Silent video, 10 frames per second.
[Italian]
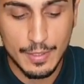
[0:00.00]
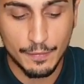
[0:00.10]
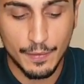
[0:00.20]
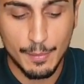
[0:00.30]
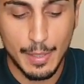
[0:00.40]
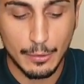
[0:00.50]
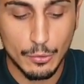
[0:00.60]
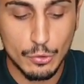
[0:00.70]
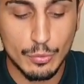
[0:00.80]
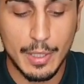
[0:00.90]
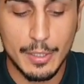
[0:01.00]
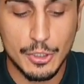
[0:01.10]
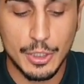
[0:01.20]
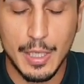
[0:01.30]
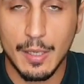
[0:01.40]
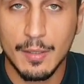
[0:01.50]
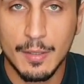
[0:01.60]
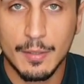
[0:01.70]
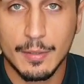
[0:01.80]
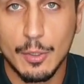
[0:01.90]
si è fermato su una
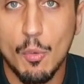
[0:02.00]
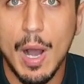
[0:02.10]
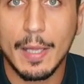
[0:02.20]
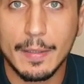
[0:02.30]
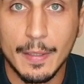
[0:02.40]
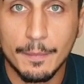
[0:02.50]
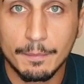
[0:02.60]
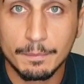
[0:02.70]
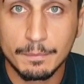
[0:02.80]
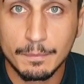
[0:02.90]
regina di quadri.